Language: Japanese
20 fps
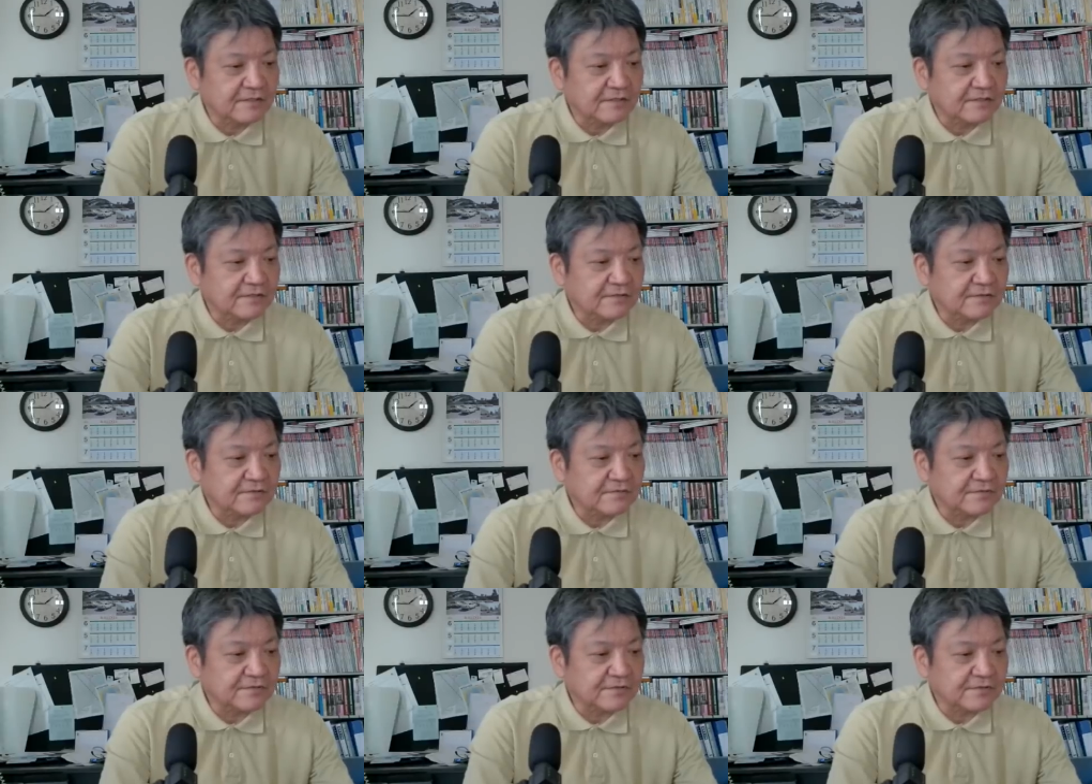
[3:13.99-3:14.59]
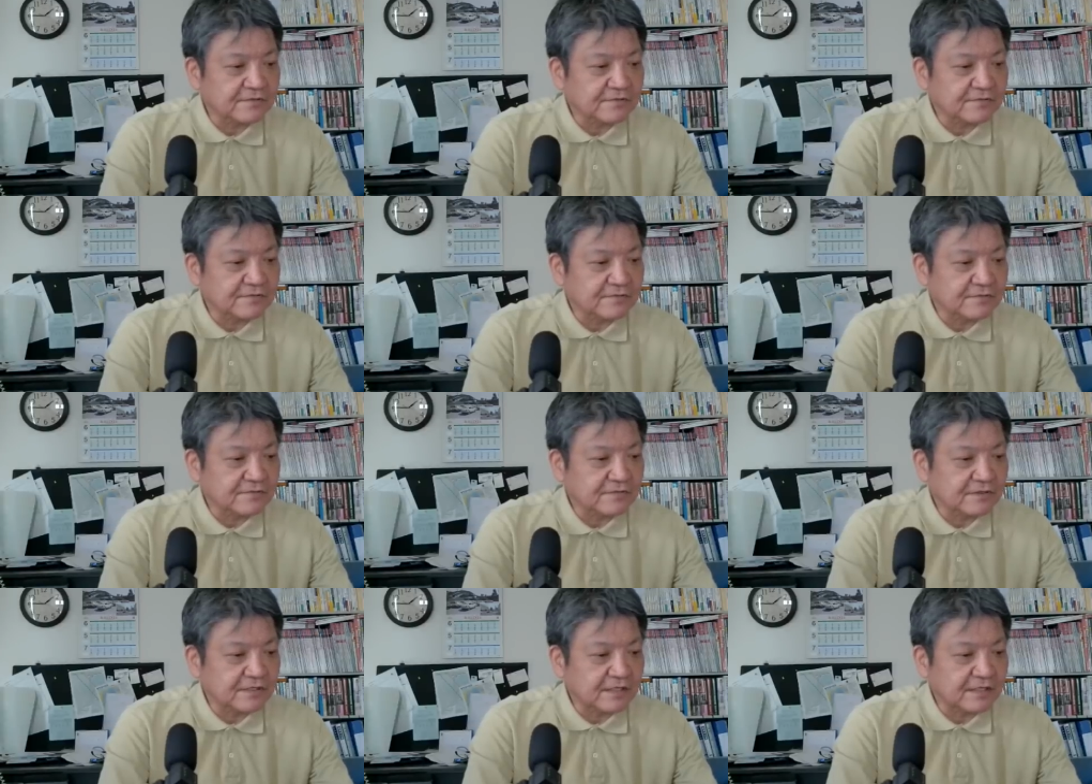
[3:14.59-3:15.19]
旧
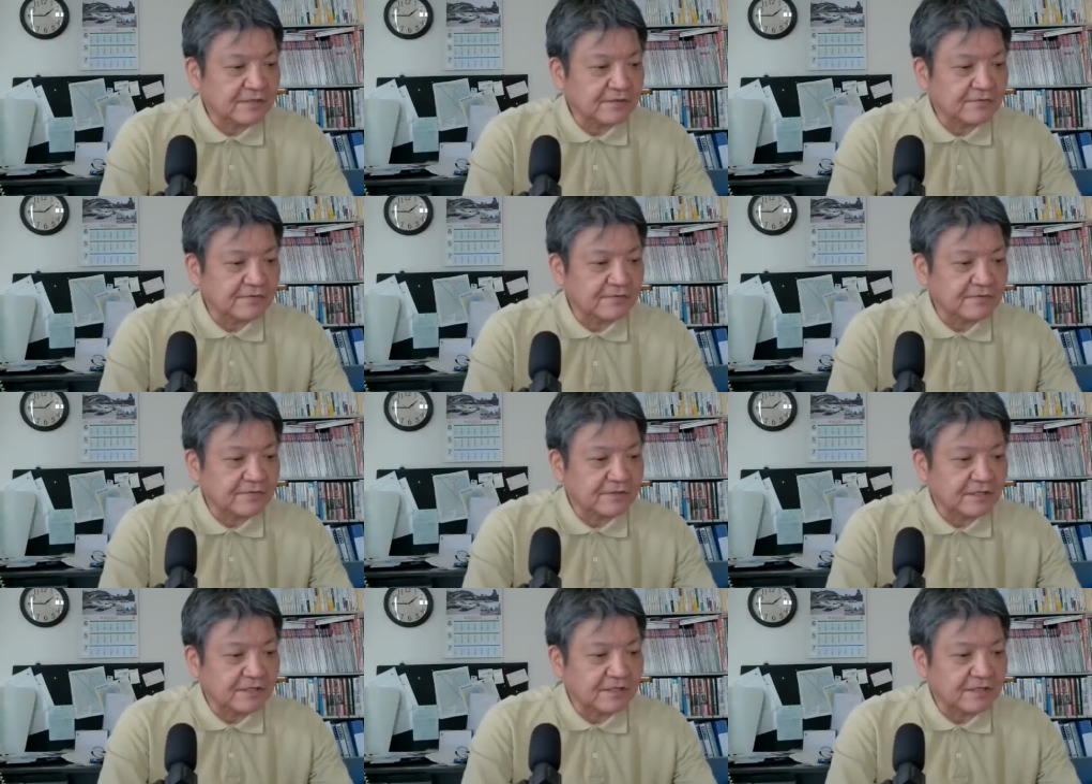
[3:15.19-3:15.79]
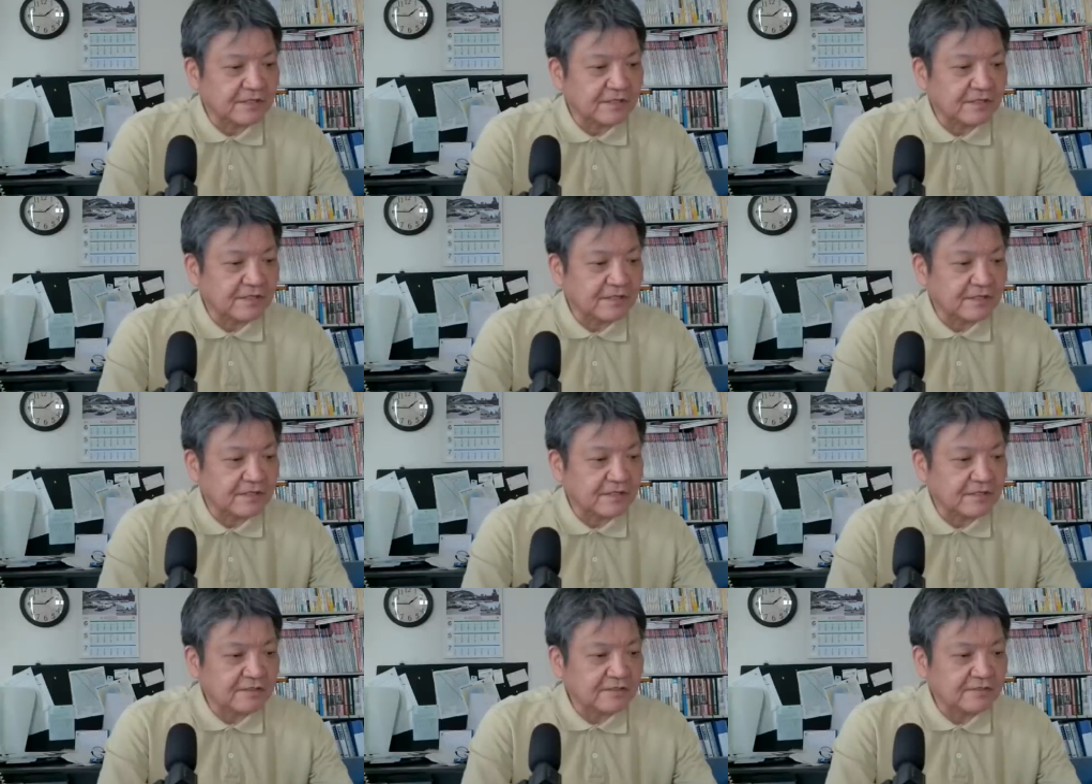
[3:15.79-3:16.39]
ブログからのことで、
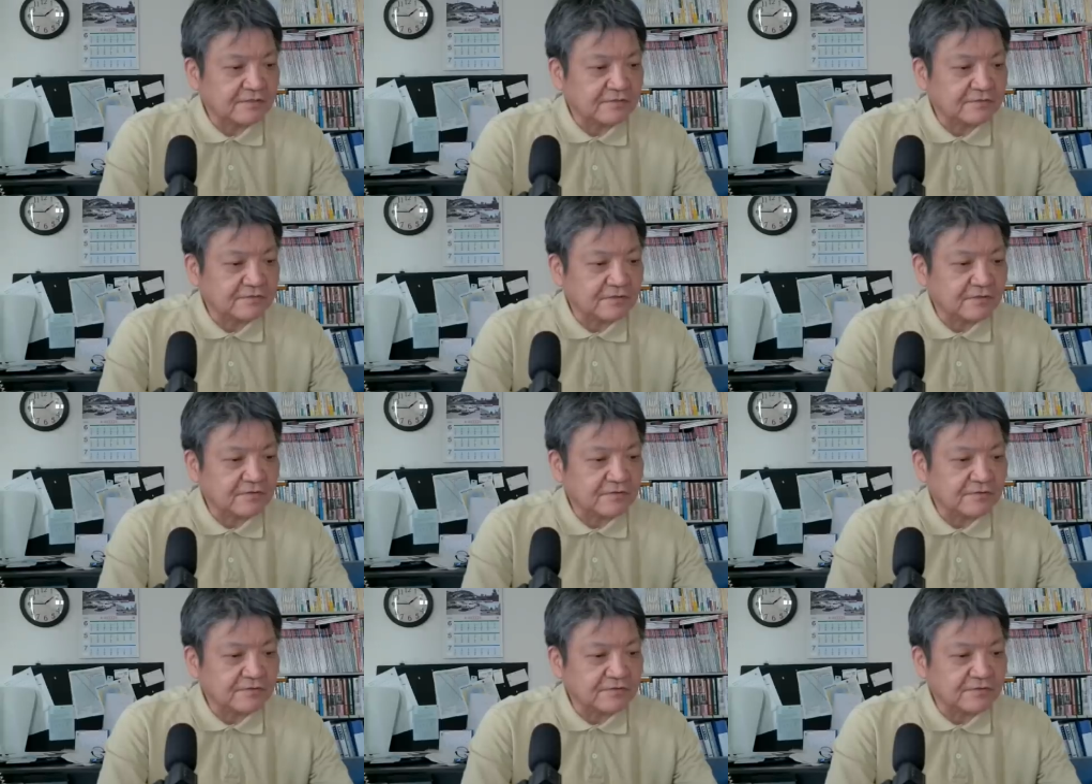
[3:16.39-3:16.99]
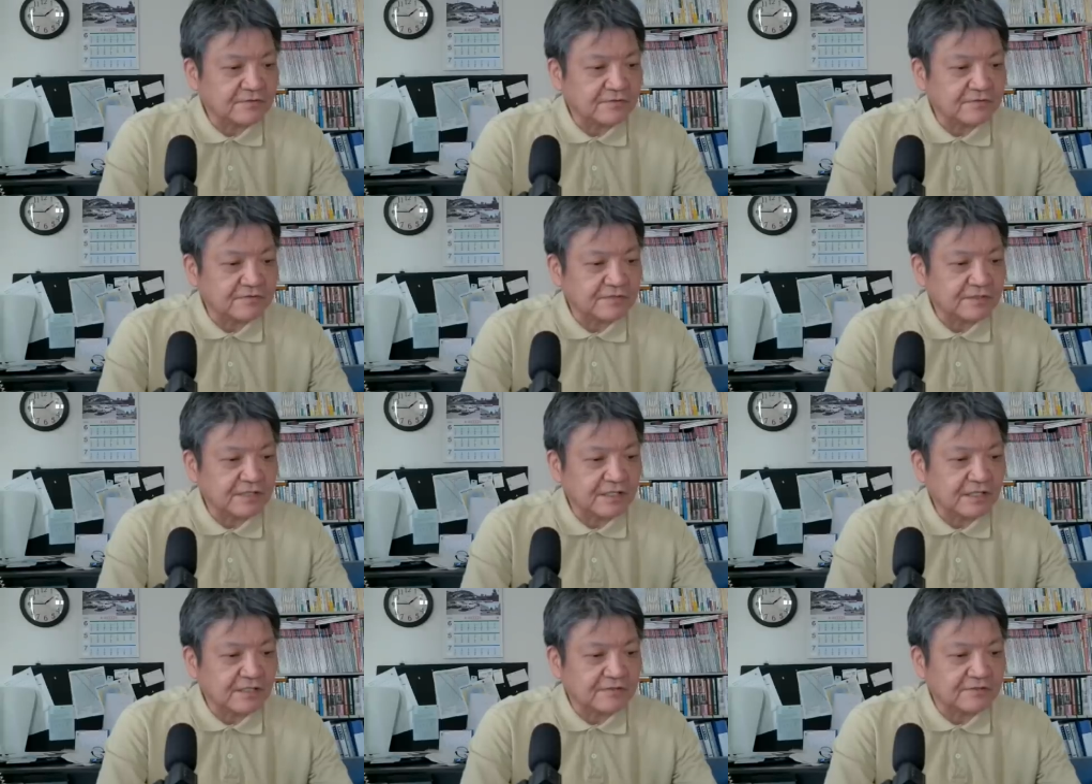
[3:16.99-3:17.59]
えー、出国入国
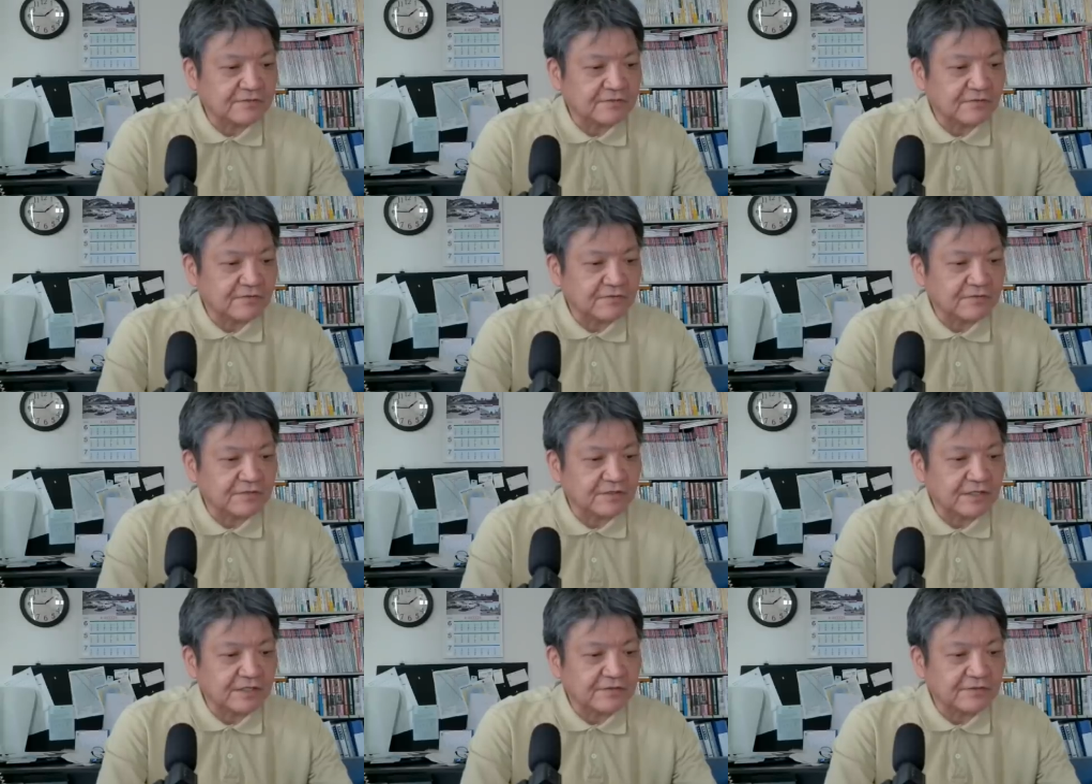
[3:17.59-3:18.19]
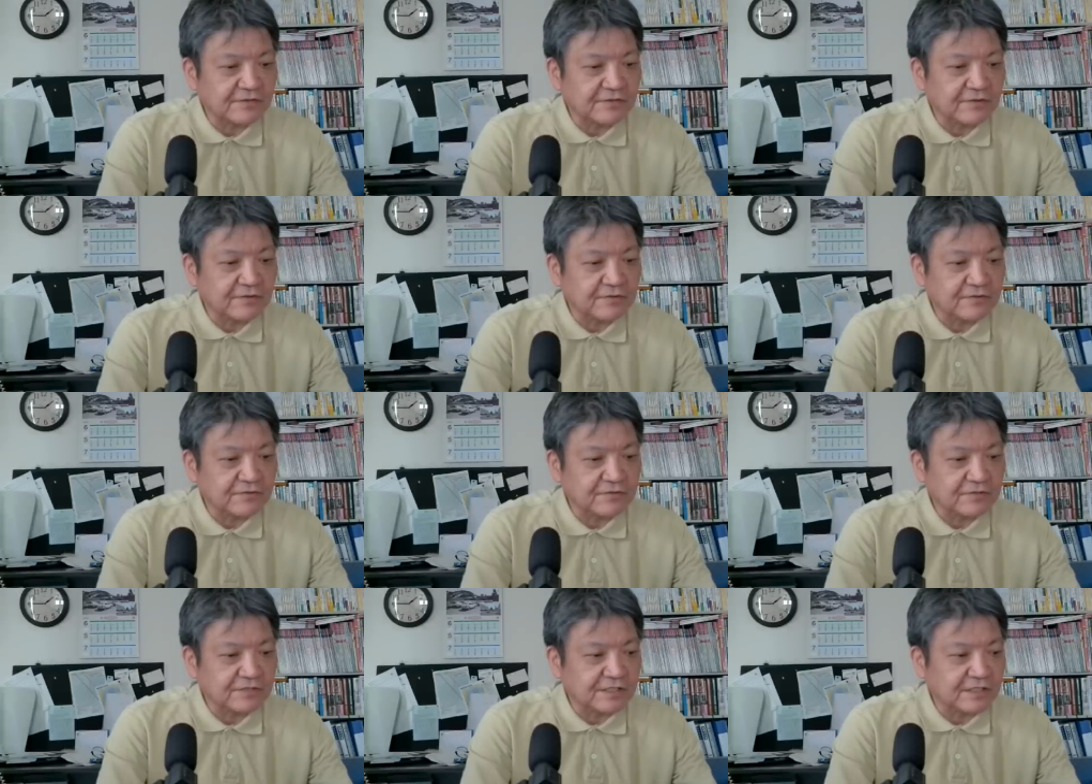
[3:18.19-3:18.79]
に関する告知は日付
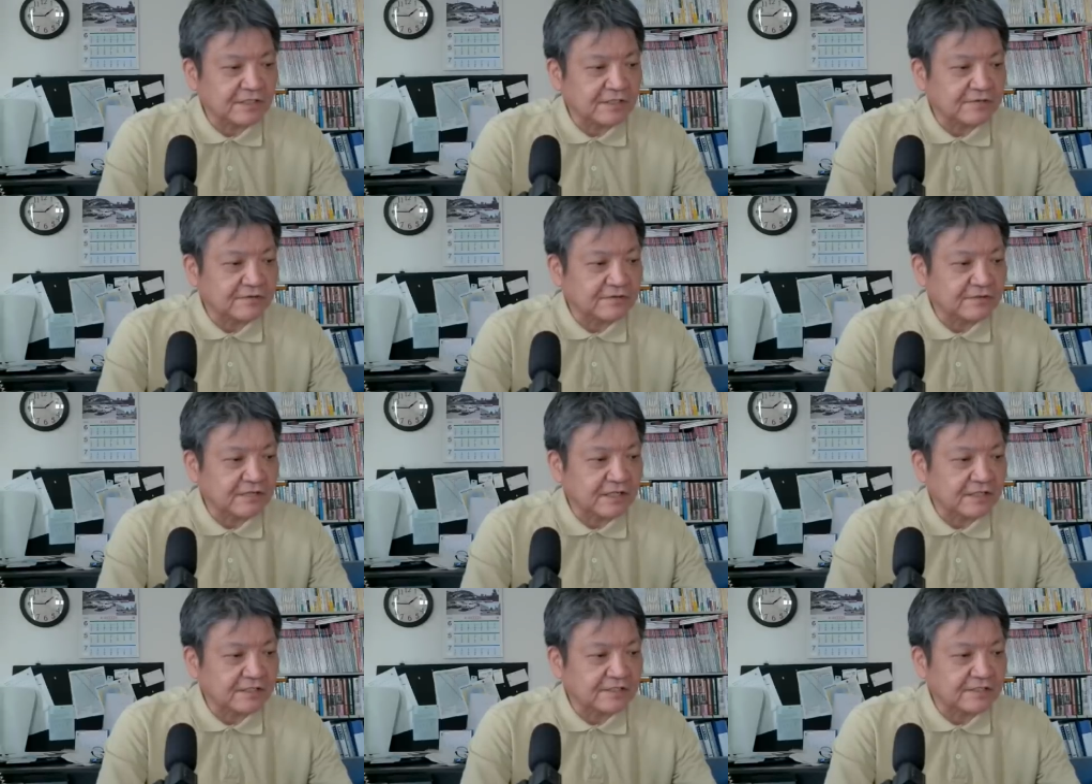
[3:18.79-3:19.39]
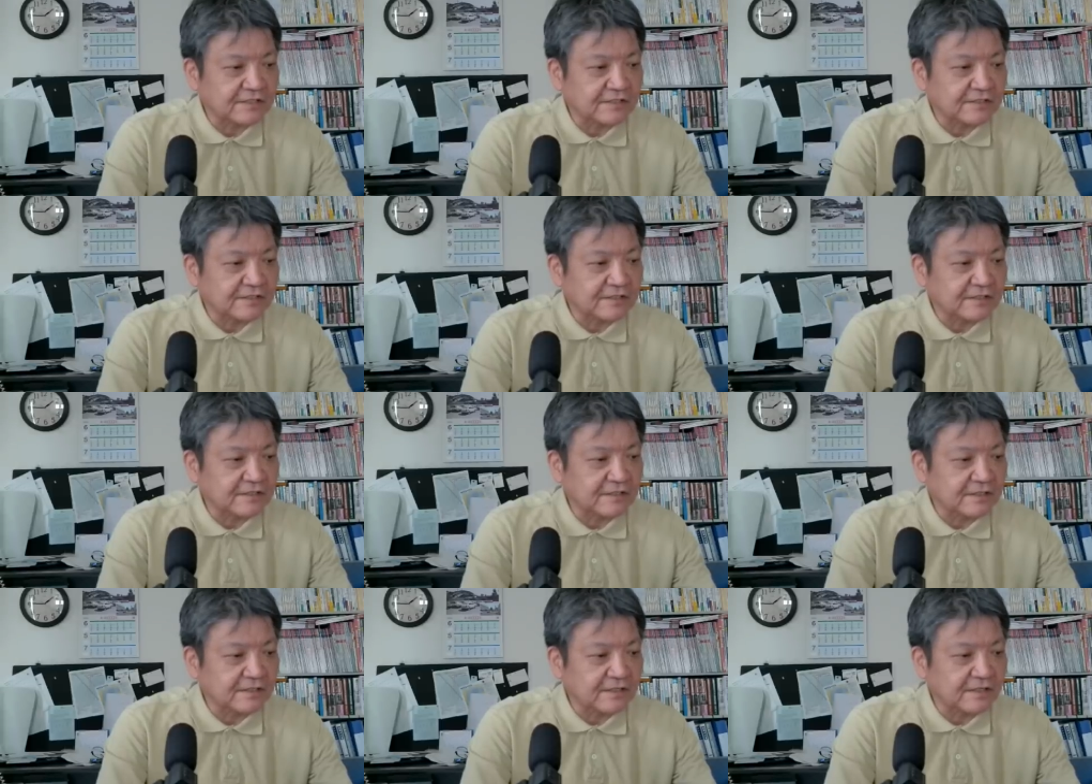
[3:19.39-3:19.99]
を少しだけずらし
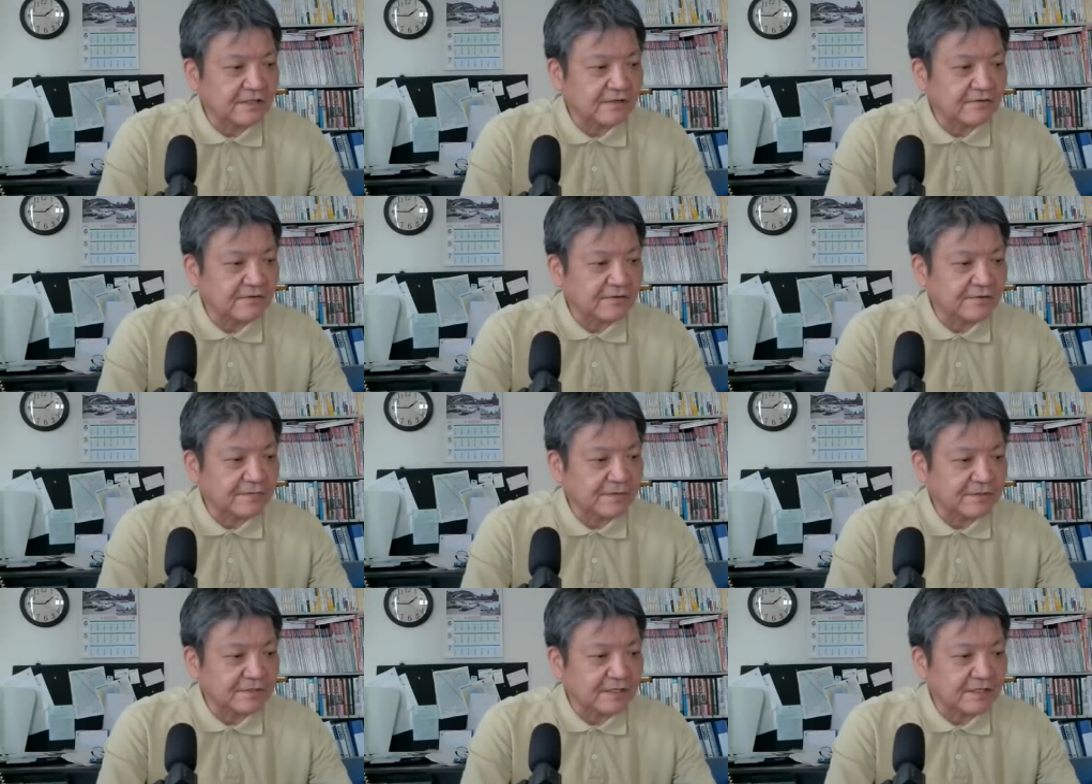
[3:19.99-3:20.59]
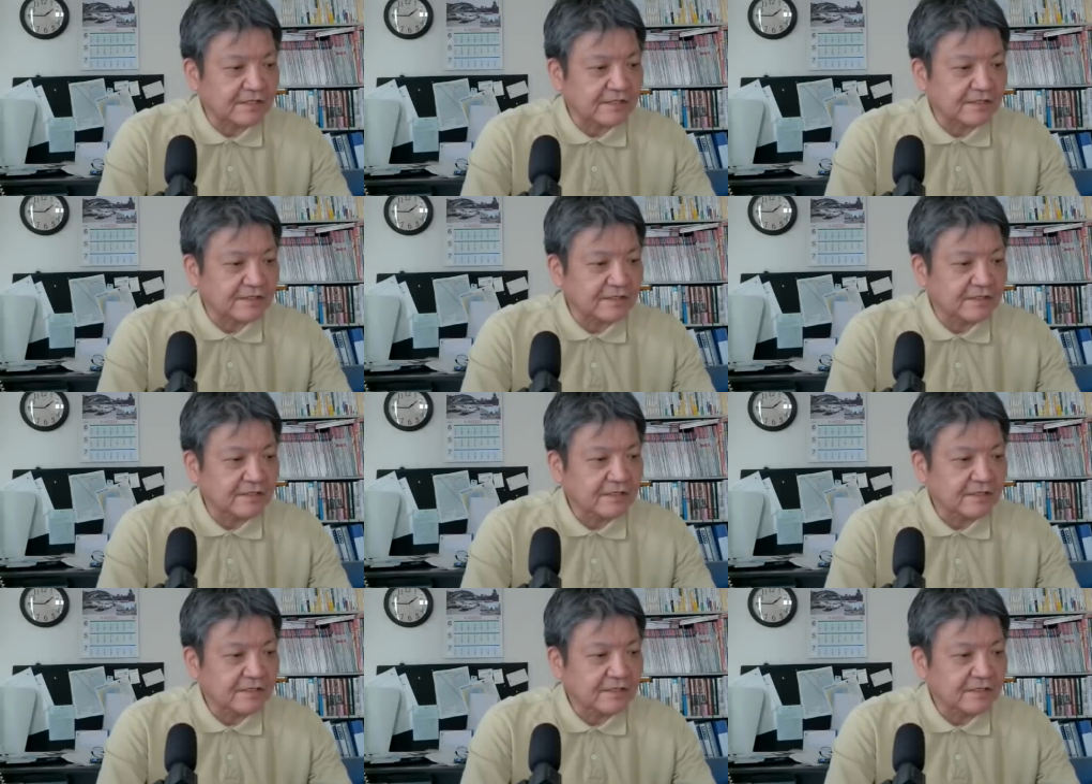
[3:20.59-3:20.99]
ております。はい。